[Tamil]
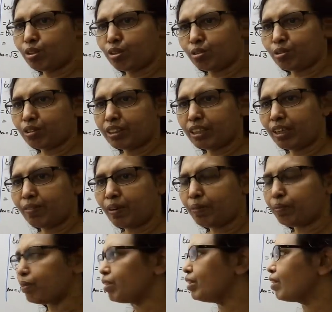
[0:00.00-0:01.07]
டூ தெளிவாக
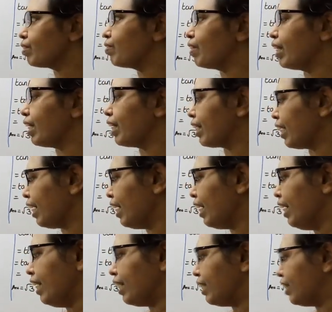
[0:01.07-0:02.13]
புரிஞ்சிருக்கும்னு நினைக்கிறேன்
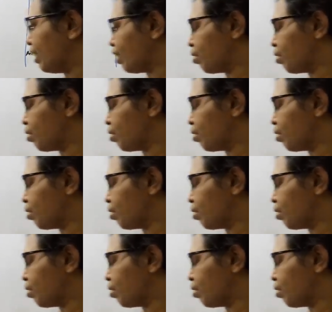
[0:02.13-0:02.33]
இந்த